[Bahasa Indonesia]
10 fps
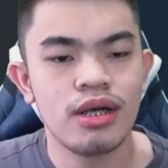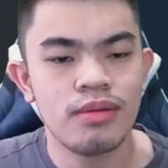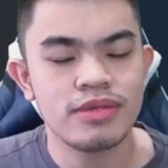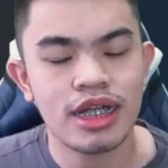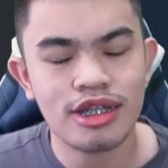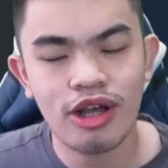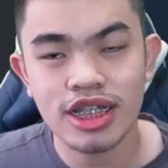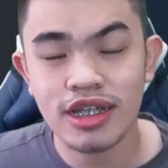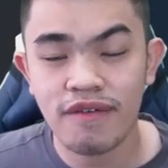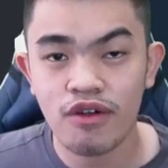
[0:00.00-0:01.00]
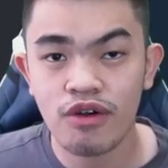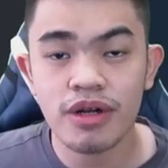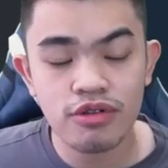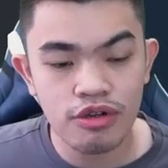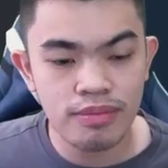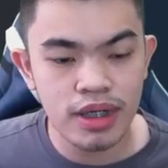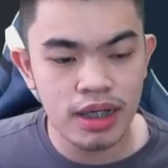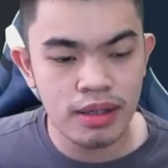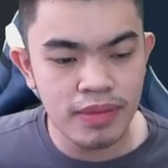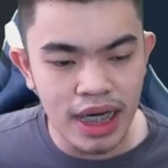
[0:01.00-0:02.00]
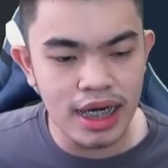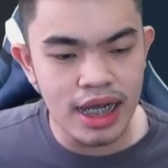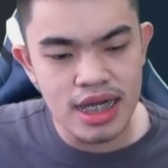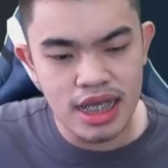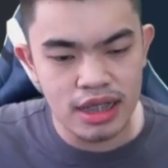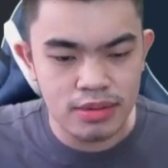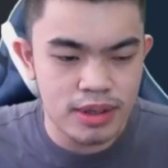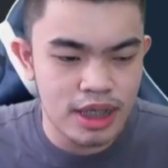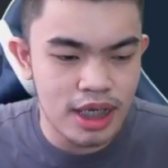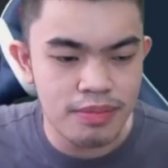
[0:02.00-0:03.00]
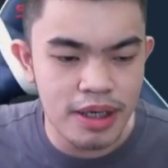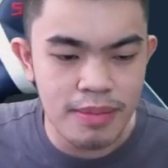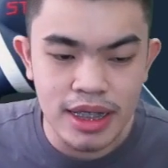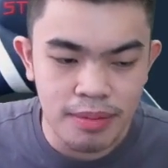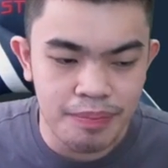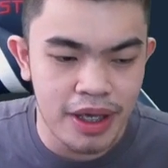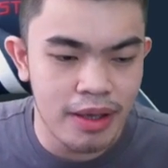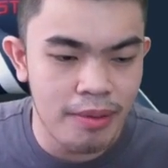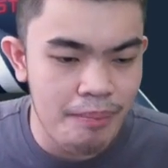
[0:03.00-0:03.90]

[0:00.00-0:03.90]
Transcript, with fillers: menjadi tugas developer untuk membenarkannya ya biar mantep ya